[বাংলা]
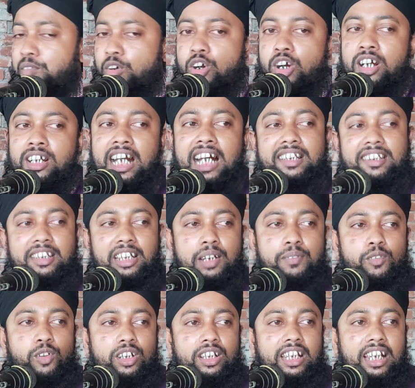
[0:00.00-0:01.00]
এবং
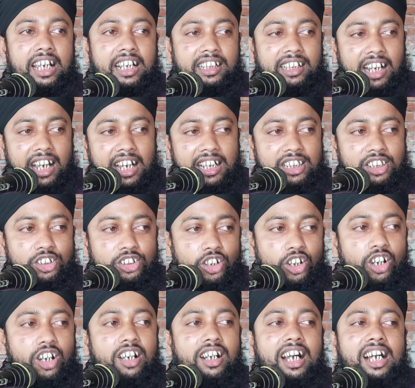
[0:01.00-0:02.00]
রাত্রির মধ্যে একটা
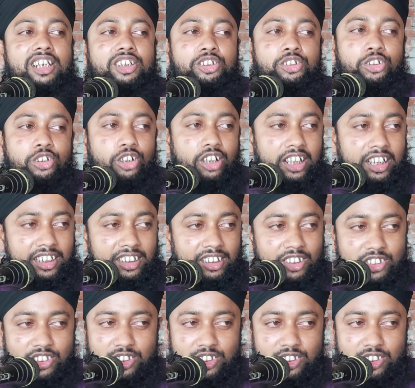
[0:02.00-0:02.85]
ঝগড়া শুরু হয়ে গেল